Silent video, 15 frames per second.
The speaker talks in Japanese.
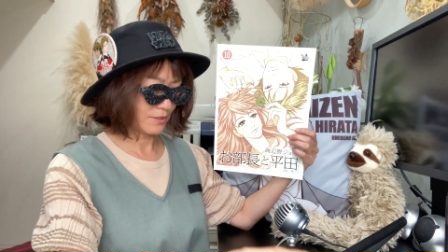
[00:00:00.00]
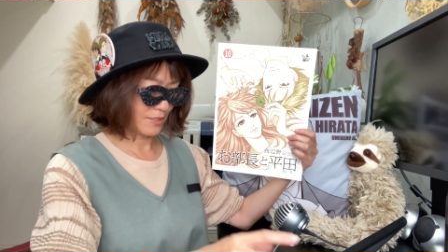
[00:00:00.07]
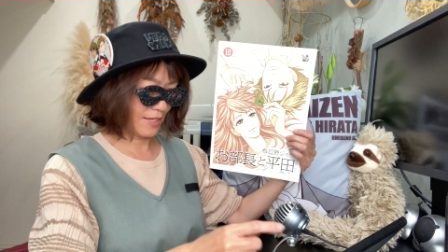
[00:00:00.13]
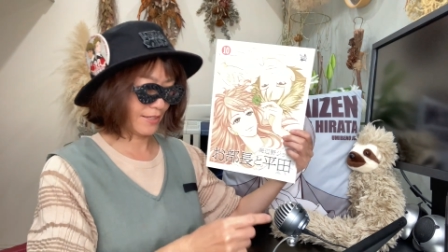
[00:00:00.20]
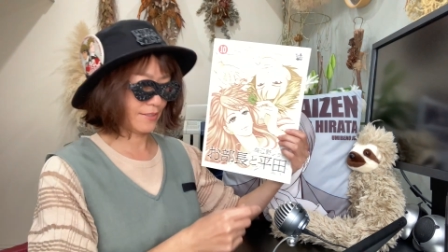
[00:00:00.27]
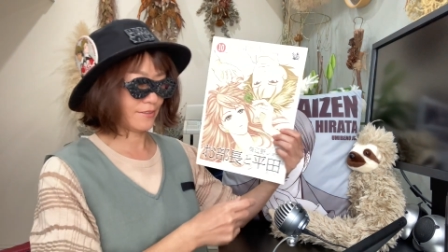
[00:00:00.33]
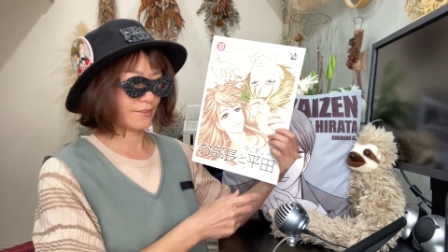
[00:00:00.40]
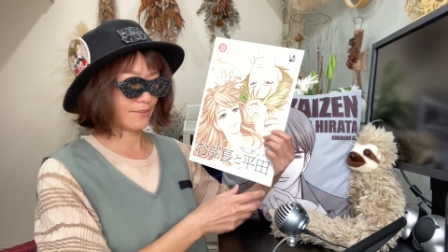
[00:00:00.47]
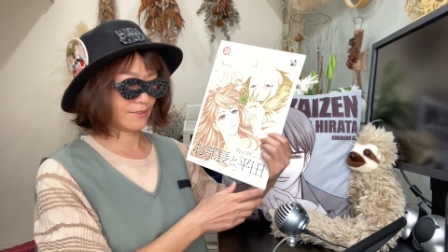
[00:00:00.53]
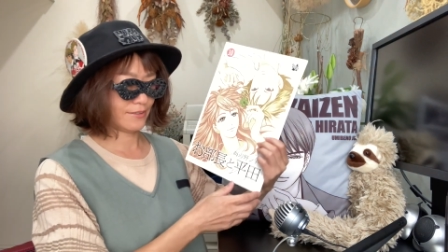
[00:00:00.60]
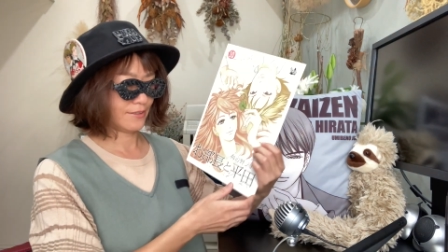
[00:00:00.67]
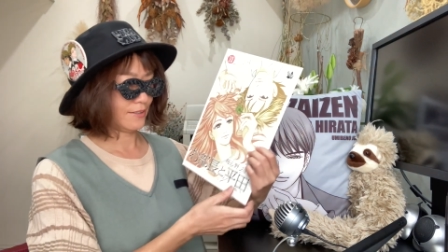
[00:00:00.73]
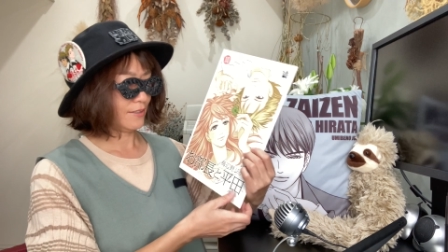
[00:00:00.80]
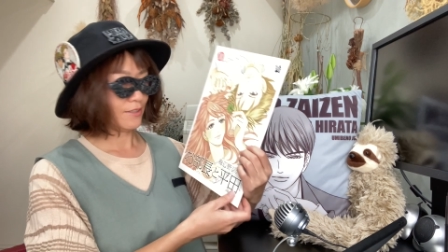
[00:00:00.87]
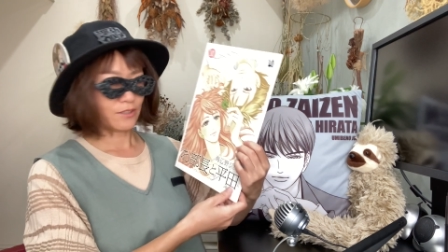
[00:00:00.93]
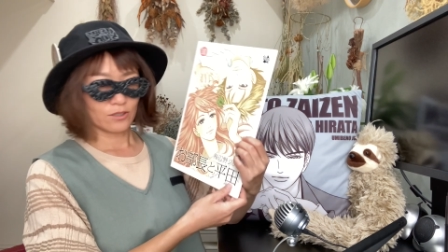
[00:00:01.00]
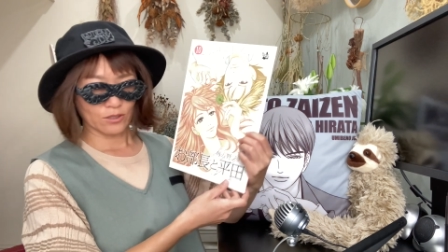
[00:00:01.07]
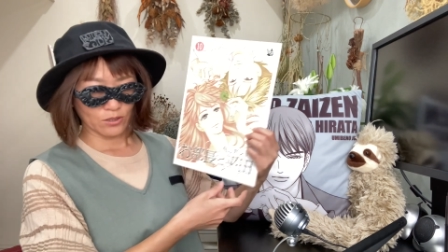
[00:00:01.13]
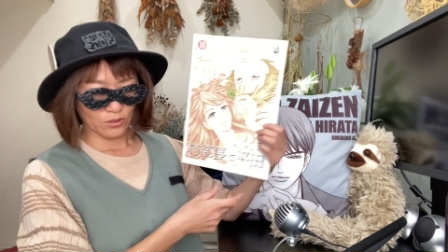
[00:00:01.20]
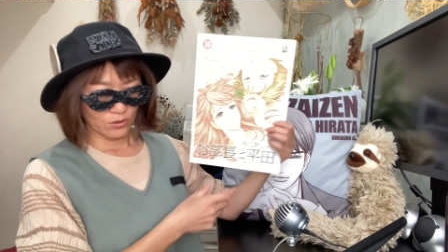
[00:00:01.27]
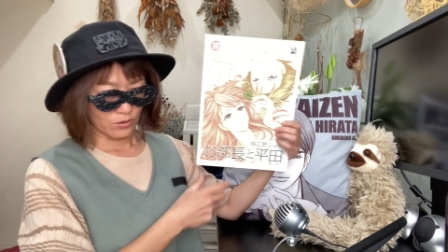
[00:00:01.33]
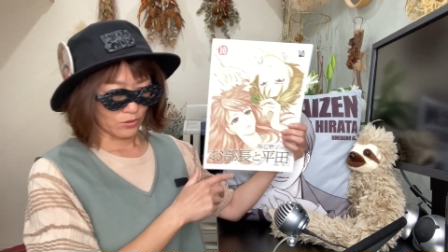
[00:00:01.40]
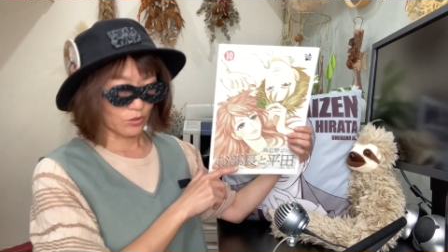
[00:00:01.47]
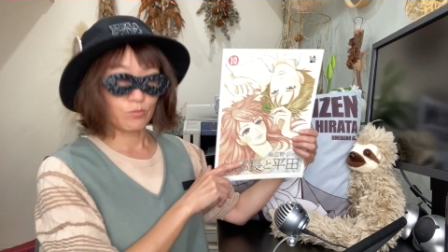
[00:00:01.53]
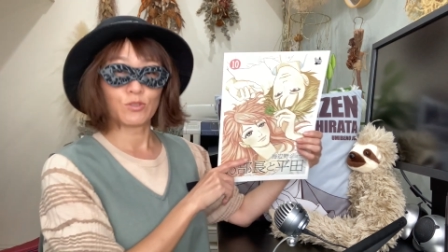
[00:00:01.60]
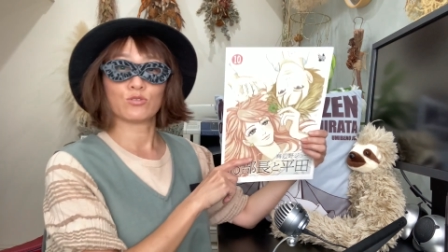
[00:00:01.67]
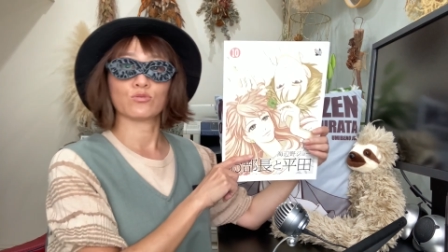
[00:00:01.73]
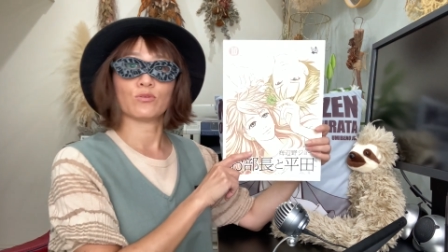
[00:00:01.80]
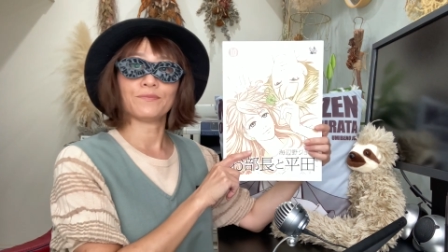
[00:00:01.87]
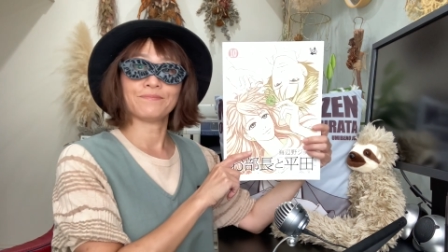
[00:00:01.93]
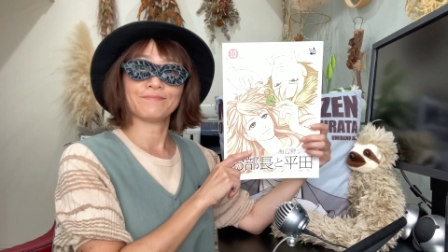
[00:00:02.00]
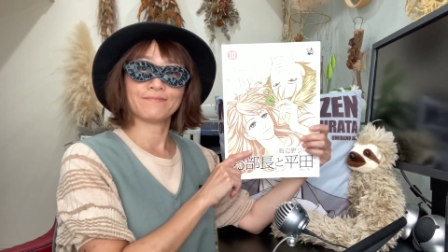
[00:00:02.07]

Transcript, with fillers: はいいきますよ